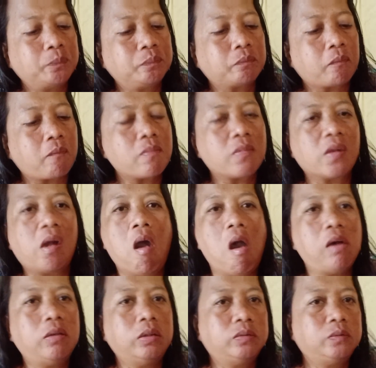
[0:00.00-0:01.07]
kasi
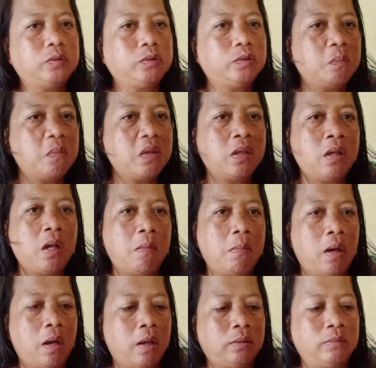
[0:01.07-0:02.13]
exam nila, hinahatid
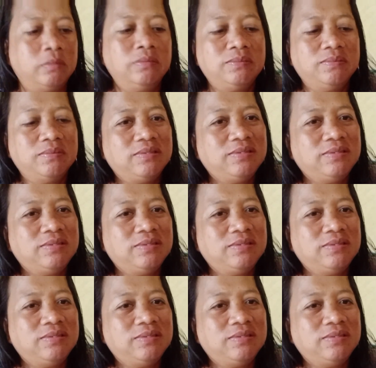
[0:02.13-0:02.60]
siya ng